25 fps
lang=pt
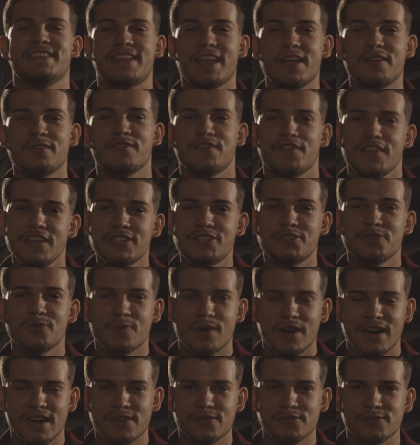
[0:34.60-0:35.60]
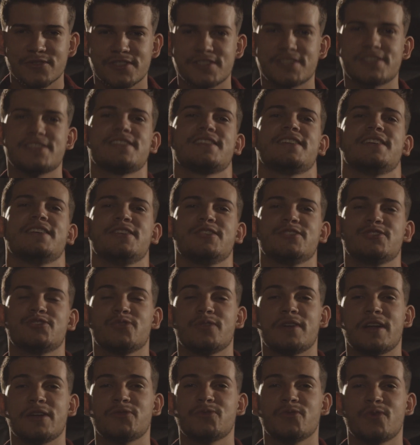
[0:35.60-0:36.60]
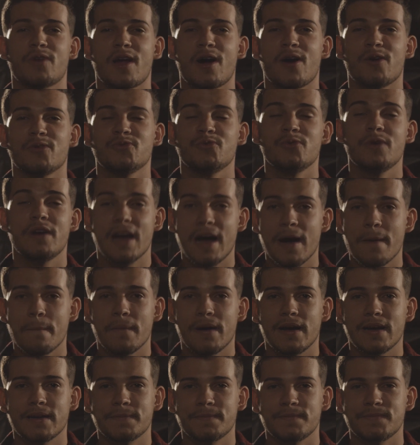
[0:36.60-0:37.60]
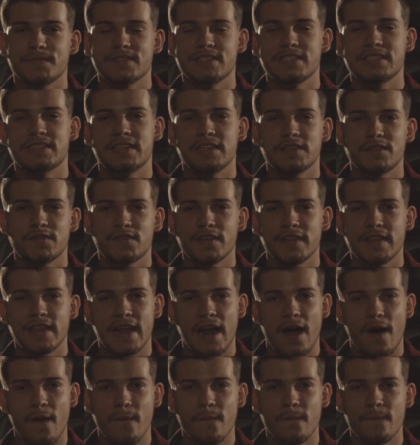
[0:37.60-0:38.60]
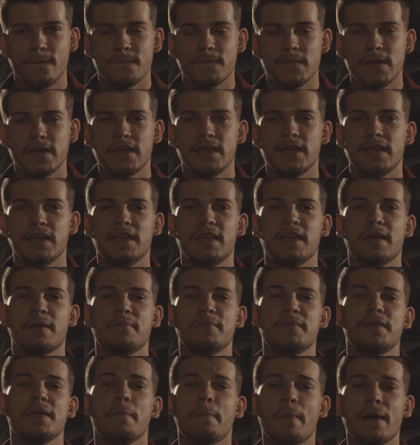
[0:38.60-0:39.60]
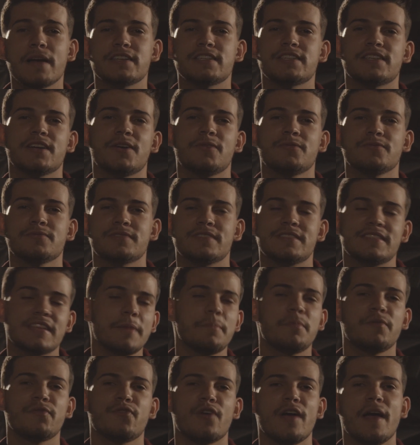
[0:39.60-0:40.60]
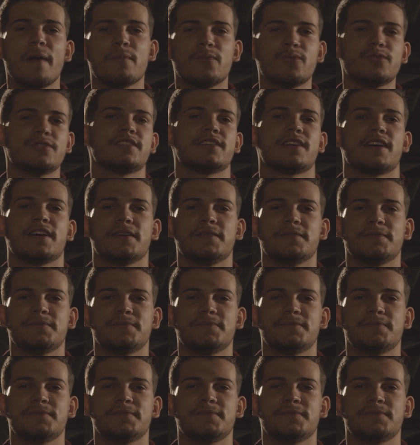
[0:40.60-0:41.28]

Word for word: Tenho 21 anos, Sou natural do Gama, Distrito Federal, e a minha paixão sempre foi a música.